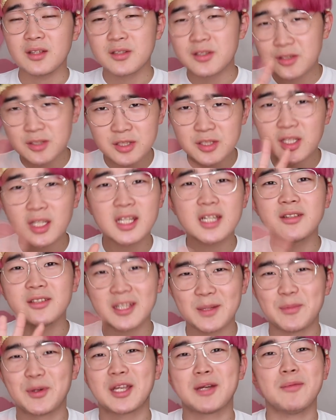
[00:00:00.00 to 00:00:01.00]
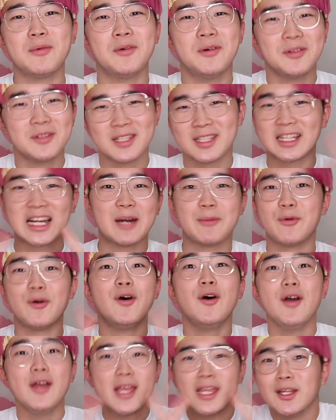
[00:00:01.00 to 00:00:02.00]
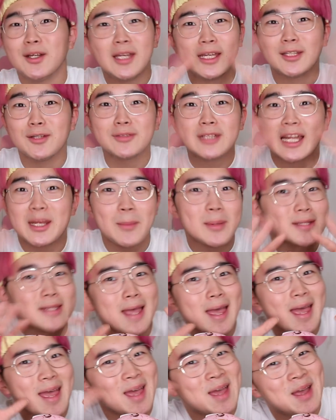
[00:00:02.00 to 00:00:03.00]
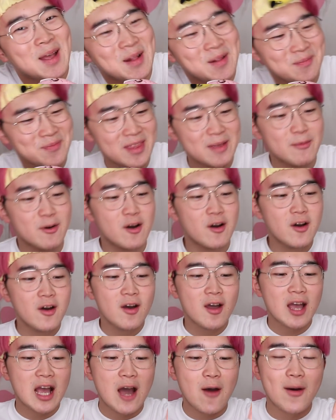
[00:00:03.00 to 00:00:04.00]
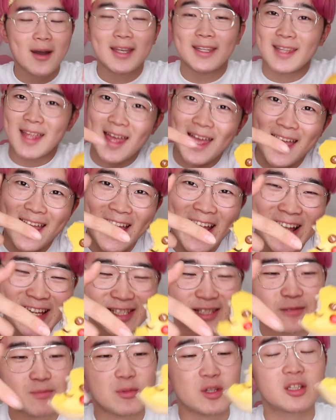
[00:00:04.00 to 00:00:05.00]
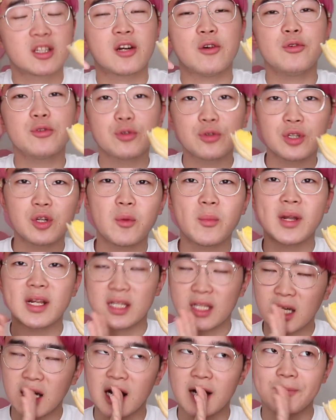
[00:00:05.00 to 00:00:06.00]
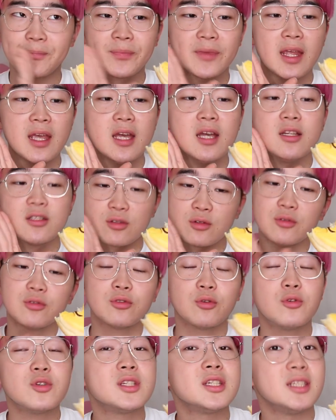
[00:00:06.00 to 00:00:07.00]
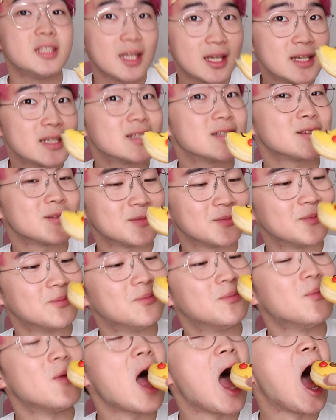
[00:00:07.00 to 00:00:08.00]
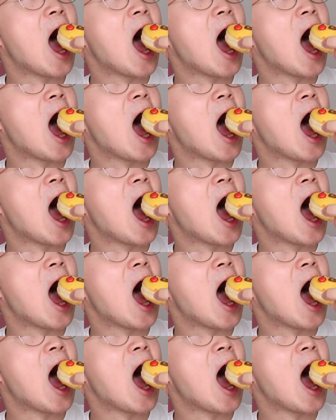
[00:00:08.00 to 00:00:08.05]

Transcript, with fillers: 続かなくて、ポケモン一回もやったことありません。でも、可愛いです。もう、本当にごめん、なんか、本当美味しいです。うん。